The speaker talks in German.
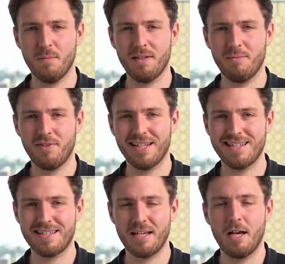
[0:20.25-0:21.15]
mit dem
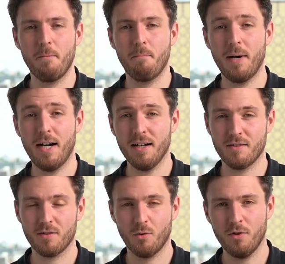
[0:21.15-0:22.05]

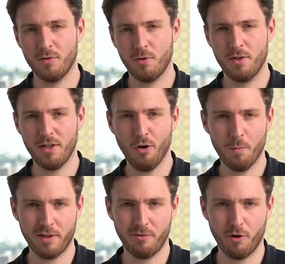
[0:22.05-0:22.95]
Finanzmarkt und natürlich auch
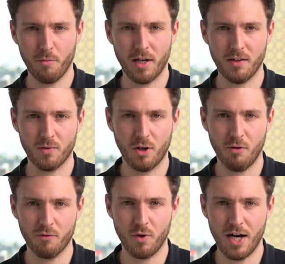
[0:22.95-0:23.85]
mit der Vorbereitung
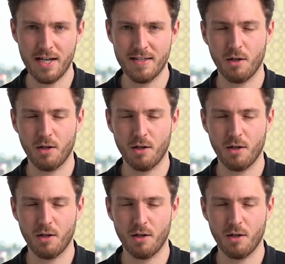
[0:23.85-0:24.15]
auf Q1,